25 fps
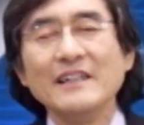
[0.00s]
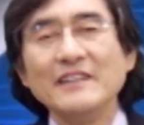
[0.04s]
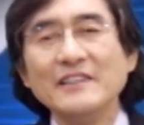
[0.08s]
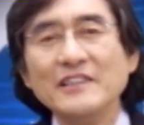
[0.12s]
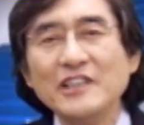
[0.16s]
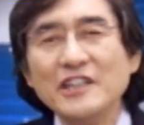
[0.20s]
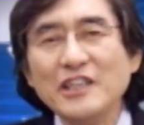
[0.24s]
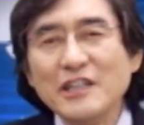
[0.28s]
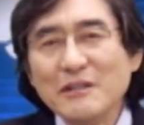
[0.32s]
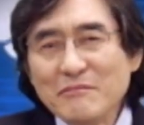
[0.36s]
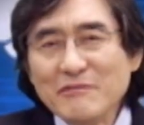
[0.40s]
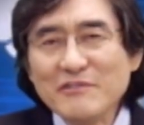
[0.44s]

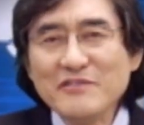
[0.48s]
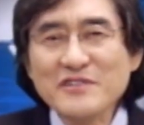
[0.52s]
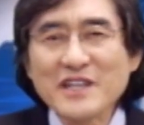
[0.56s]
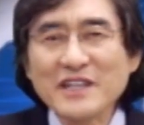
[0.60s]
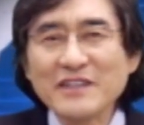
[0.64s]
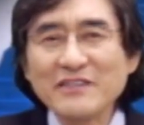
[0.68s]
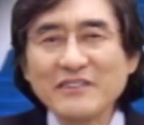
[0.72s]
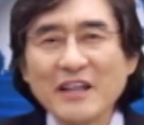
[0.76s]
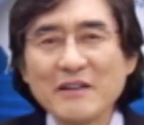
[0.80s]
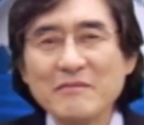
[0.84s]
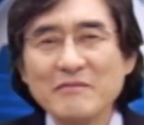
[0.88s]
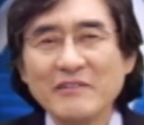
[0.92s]
이
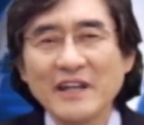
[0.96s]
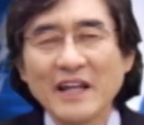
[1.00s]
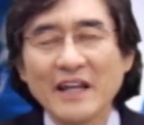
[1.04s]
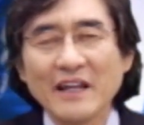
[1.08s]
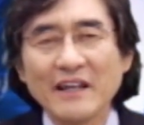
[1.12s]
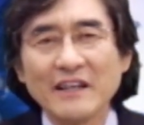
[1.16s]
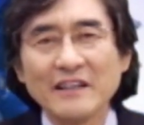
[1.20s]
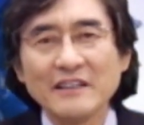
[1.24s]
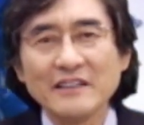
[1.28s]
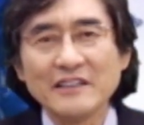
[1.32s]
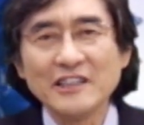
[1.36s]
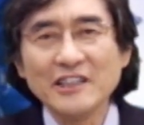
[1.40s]
문제
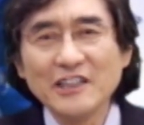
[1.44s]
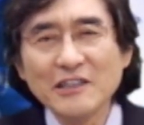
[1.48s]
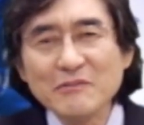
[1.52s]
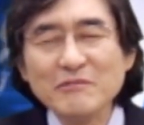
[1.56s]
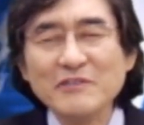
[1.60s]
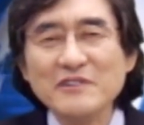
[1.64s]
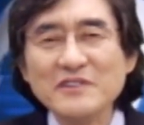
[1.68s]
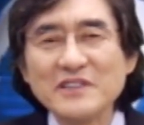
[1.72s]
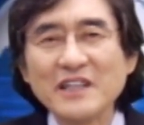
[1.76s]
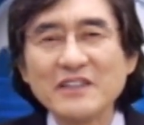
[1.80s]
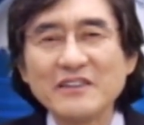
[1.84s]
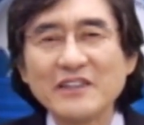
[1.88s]
때문에, 이
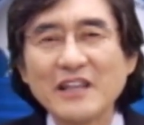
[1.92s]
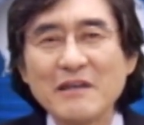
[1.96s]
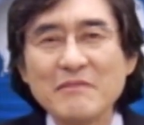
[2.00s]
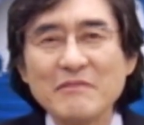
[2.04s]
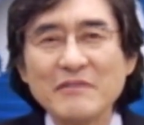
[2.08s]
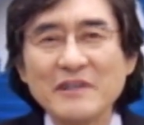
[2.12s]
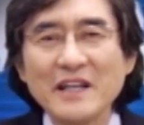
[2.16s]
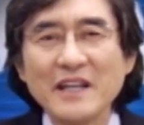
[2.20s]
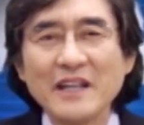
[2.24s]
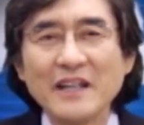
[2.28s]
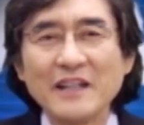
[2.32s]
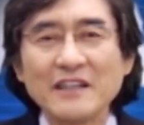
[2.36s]
문제
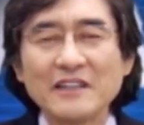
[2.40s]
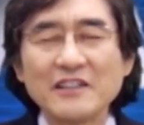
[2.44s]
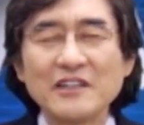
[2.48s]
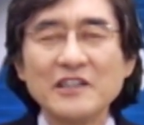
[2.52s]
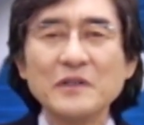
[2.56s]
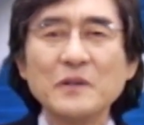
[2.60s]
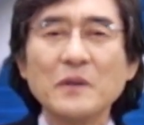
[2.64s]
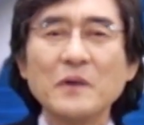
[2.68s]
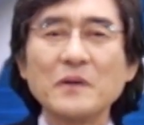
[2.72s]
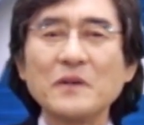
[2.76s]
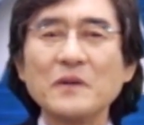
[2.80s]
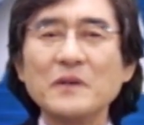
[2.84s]
때문에
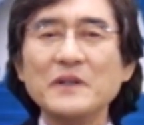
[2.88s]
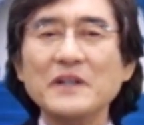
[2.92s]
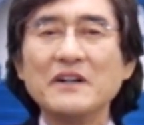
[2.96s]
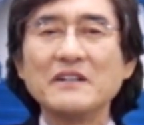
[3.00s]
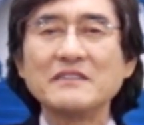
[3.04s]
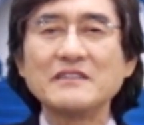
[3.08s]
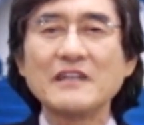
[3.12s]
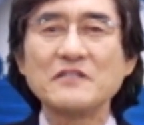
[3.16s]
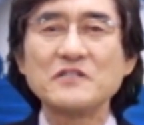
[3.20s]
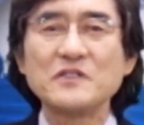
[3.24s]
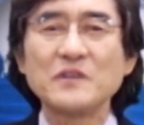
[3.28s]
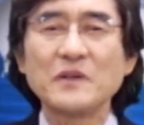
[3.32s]
기독교
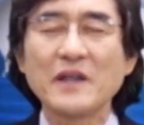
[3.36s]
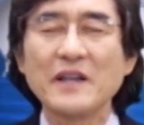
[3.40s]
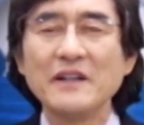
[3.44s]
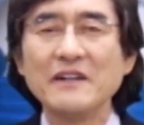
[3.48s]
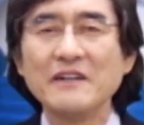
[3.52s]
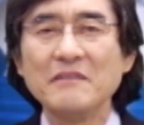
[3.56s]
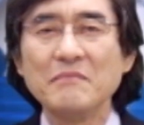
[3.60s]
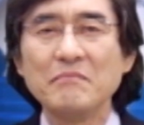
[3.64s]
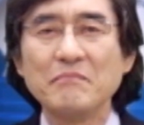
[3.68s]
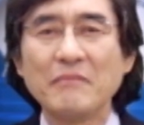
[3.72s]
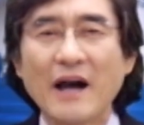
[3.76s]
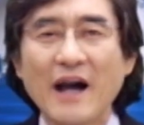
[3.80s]
역사
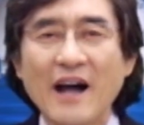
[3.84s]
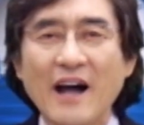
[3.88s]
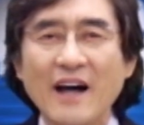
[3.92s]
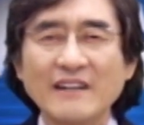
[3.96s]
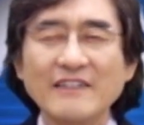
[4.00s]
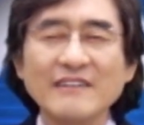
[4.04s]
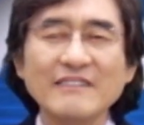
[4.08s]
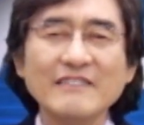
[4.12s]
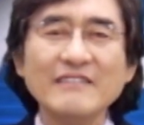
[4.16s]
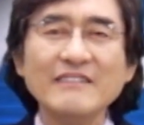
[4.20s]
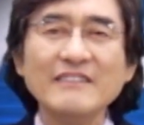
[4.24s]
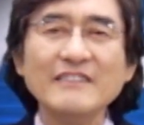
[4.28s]
속에는
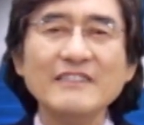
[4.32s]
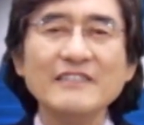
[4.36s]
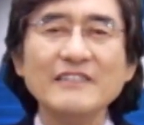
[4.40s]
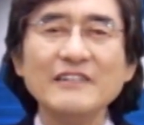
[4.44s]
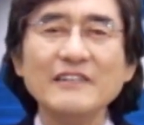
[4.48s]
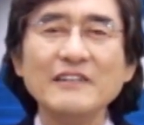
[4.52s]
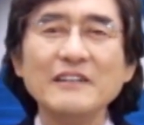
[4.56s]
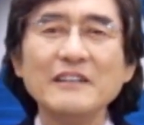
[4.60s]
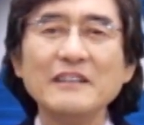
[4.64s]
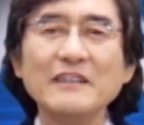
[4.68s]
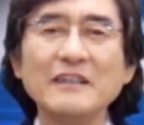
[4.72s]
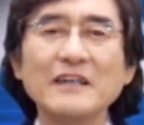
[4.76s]
많은
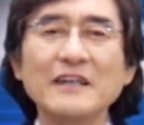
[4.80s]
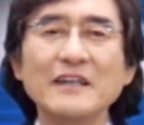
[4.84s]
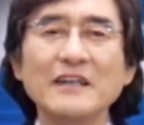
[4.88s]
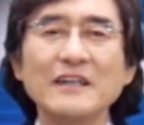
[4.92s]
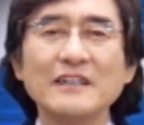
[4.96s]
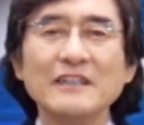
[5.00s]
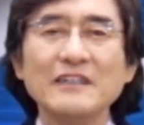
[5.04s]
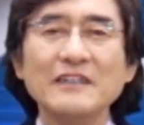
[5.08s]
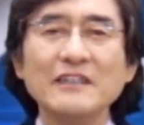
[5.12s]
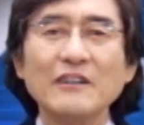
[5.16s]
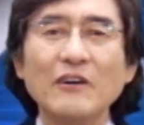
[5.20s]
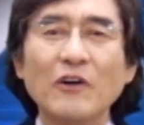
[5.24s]
이,
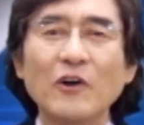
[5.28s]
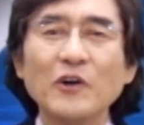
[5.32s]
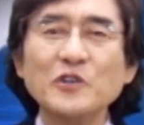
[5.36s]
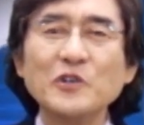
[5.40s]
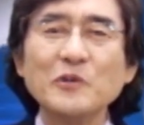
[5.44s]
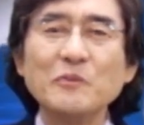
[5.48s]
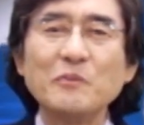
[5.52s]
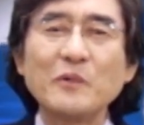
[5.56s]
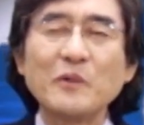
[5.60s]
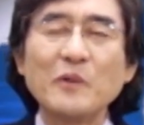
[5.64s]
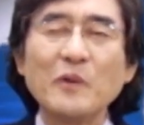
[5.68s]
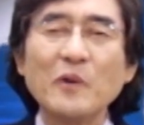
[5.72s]
이
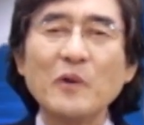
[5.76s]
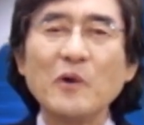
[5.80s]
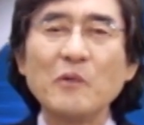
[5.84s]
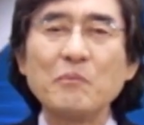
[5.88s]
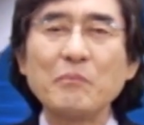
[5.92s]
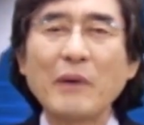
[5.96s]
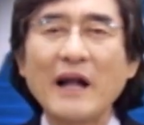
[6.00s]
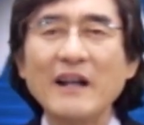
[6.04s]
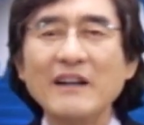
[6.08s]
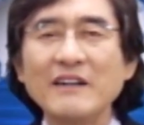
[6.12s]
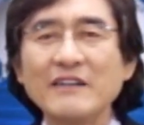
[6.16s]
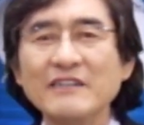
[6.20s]

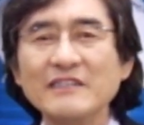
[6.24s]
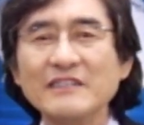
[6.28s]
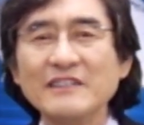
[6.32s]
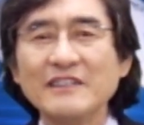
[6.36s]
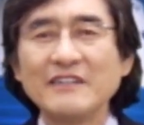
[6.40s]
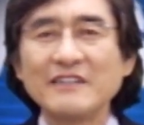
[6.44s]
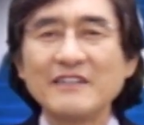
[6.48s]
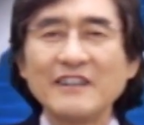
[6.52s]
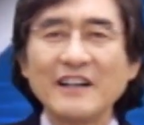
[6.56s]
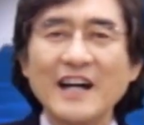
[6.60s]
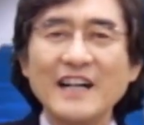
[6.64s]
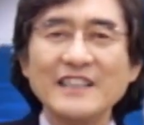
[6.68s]
어둡고 밝은
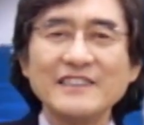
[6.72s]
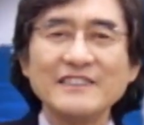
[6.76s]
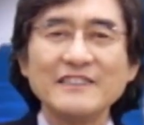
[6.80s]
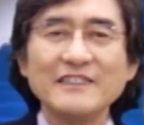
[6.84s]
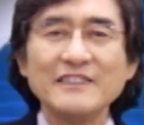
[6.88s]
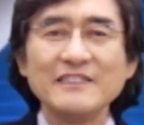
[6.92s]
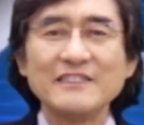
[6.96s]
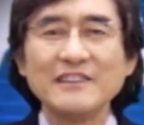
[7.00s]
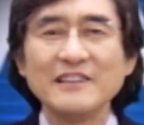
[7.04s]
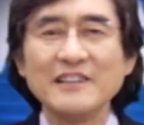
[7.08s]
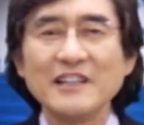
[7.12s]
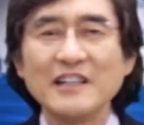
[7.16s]
여러 가지
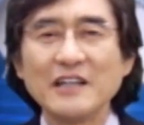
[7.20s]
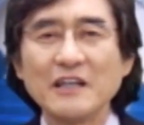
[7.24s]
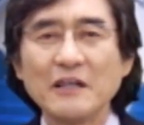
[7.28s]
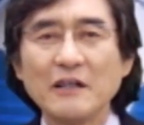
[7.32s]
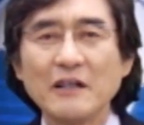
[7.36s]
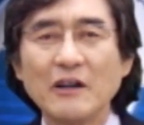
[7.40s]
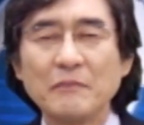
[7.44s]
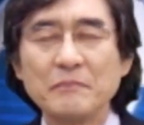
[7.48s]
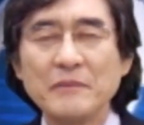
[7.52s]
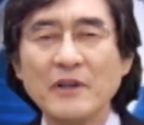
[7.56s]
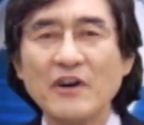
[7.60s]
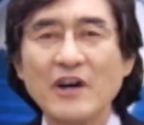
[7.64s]
것들이
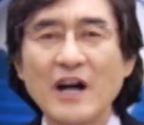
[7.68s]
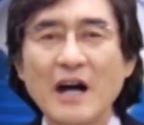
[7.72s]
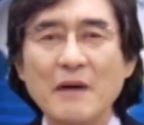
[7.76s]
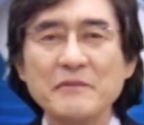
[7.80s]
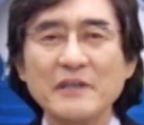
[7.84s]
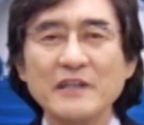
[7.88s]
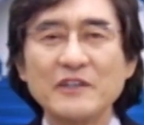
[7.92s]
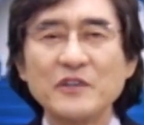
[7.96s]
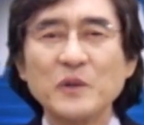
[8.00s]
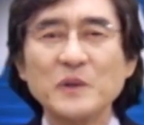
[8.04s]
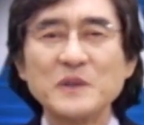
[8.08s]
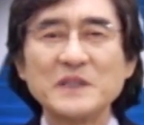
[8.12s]

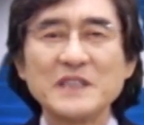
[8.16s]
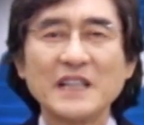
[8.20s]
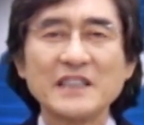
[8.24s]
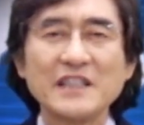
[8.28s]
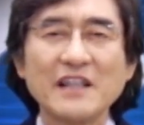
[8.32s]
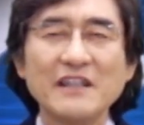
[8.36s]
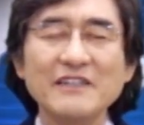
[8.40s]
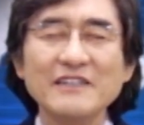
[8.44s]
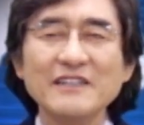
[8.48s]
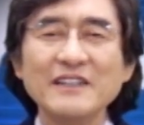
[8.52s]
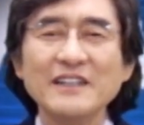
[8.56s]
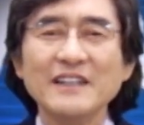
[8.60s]
명암이
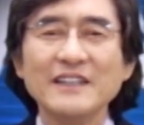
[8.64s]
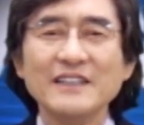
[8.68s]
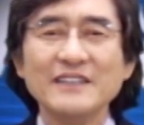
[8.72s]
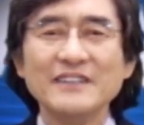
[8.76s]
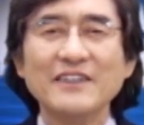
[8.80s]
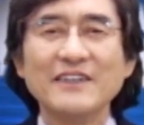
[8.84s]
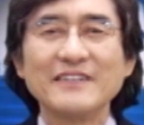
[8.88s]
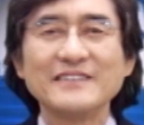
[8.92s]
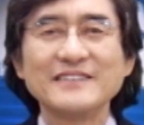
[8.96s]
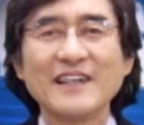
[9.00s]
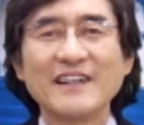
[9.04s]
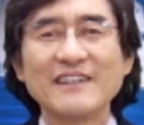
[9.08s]
교차되는
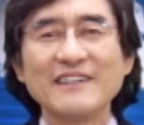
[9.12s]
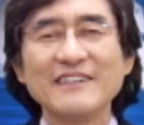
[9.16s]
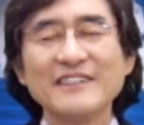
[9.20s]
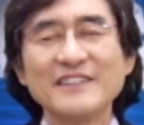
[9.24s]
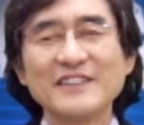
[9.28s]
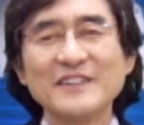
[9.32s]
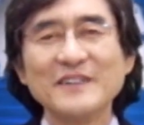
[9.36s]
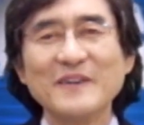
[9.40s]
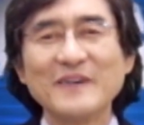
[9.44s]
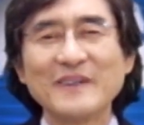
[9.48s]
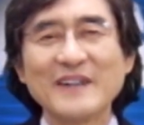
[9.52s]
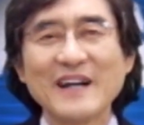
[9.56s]

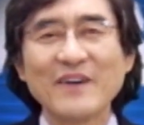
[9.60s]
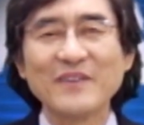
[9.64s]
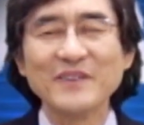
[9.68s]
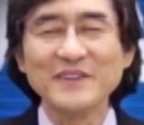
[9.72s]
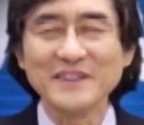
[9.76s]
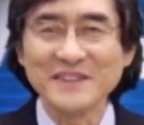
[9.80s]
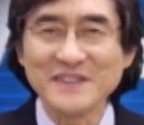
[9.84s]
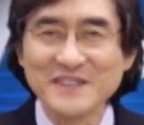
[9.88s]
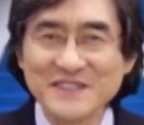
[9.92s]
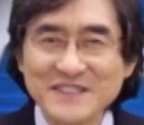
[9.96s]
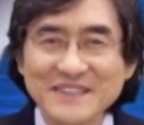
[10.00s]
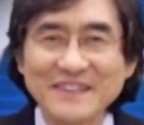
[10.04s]
역사를 기록하고
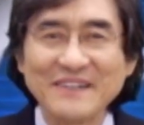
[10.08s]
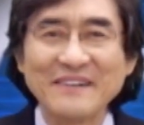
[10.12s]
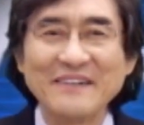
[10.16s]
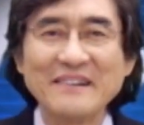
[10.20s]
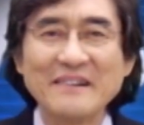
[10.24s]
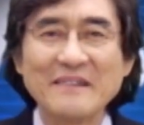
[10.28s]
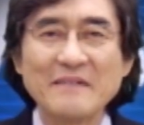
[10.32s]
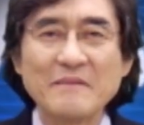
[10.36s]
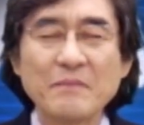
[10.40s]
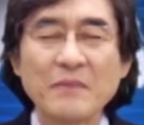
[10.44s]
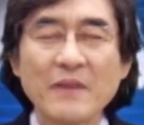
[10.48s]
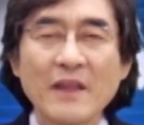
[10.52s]

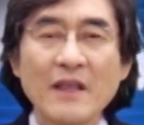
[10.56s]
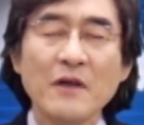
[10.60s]
있지요.